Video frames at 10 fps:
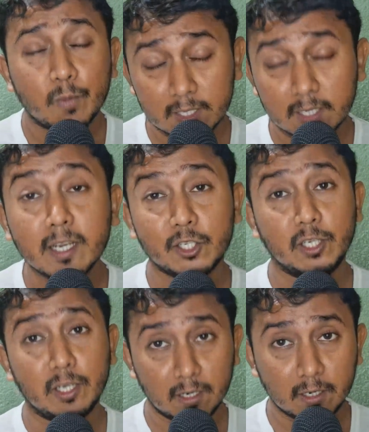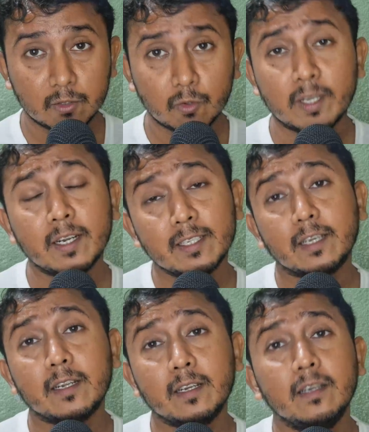প্রেসিডেন্সিয়াল তো এখানে
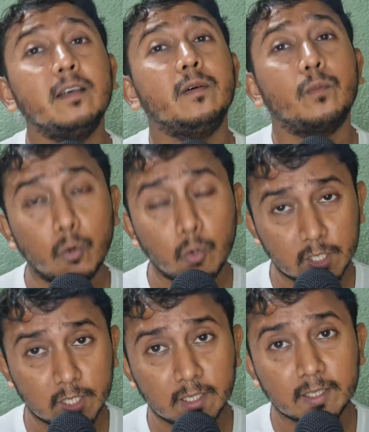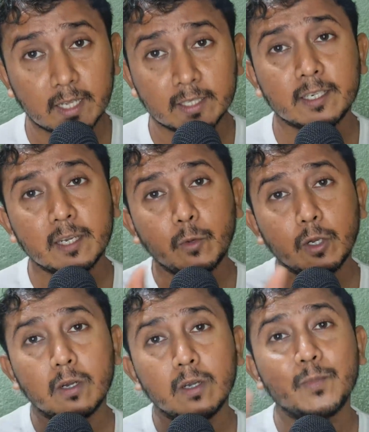যারা করছে তাদেরকেই
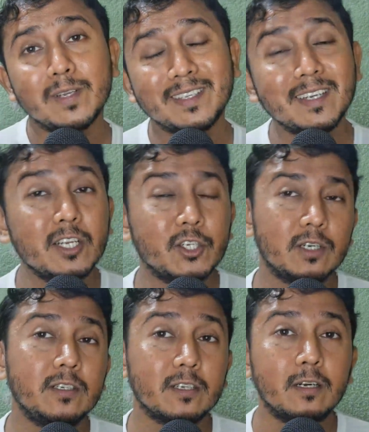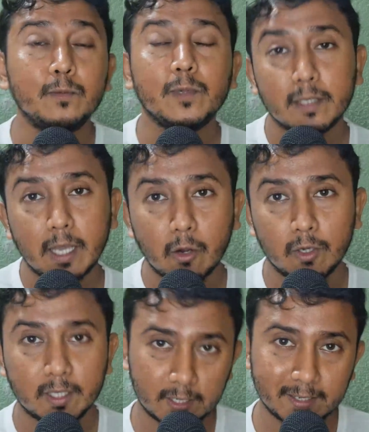বলা হয় প্রেসিডেন্সিয়াল টার্মটা দেওয়া
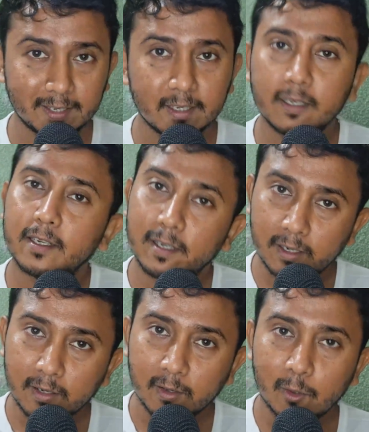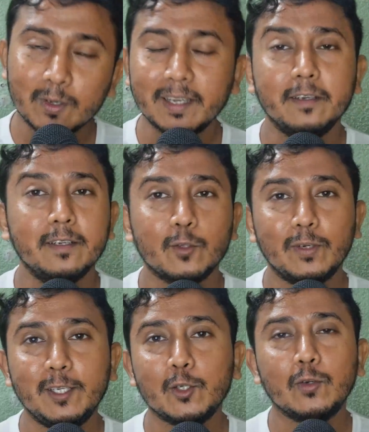হয়ে থাকে ওকে তো
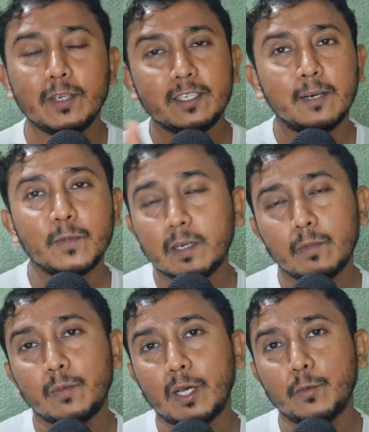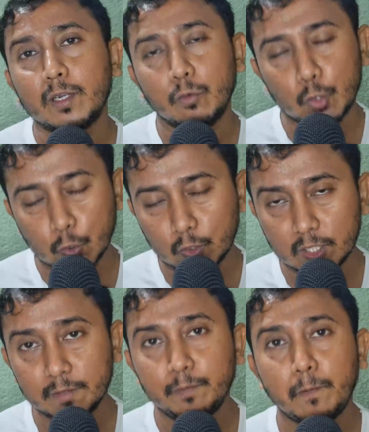এই জন্য এই টার্মটা আমরা বারবার ইউজ
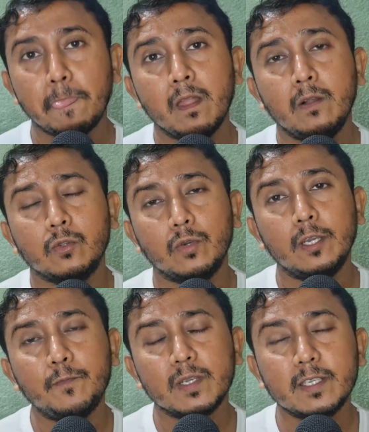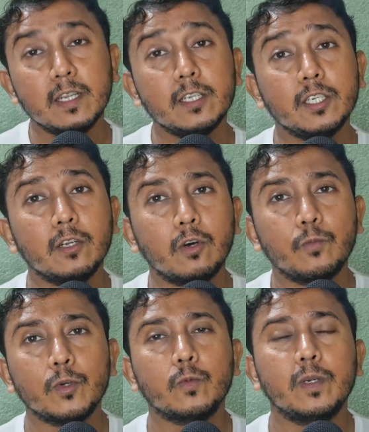করছি তো এই প্রেসিডেন্সিয়াল
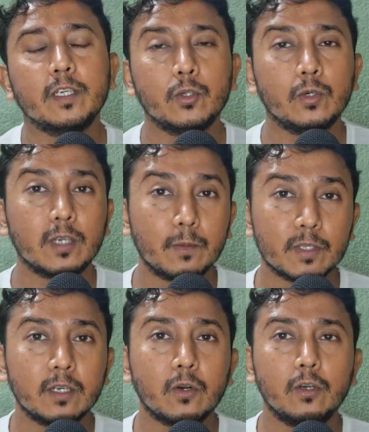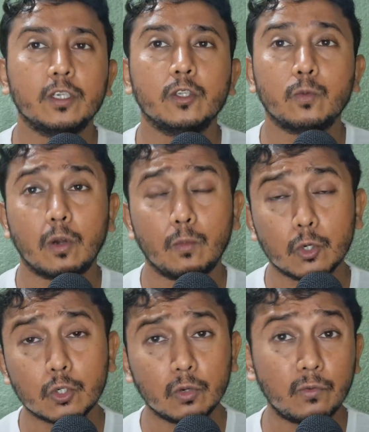হওয়ার পর তোমার কিছু টার্মস অ্যান্ড কন্ডিশন তোমার
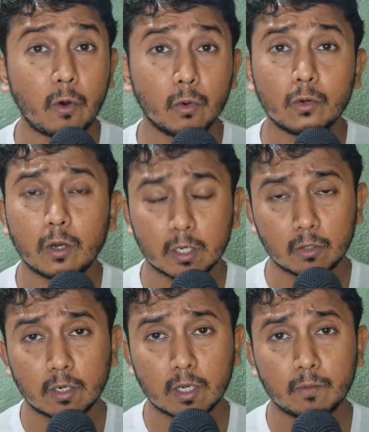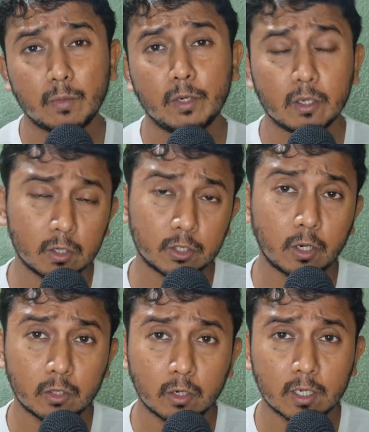অবশ্যই ফলো করা দরকার বা মেনে করা
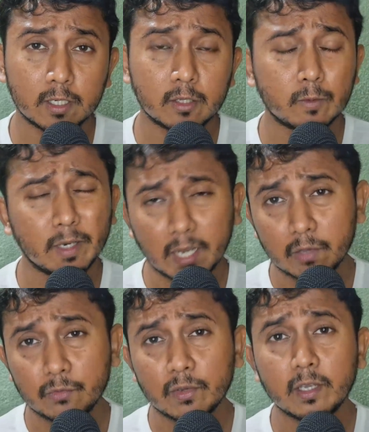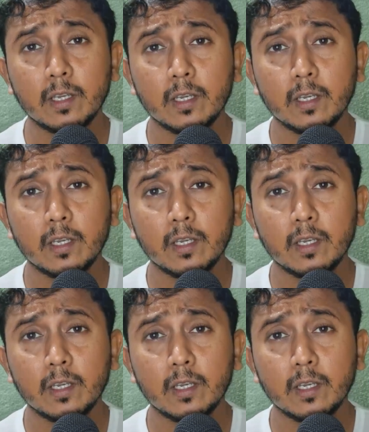চলা দরকার যেটা তোমার লাইফে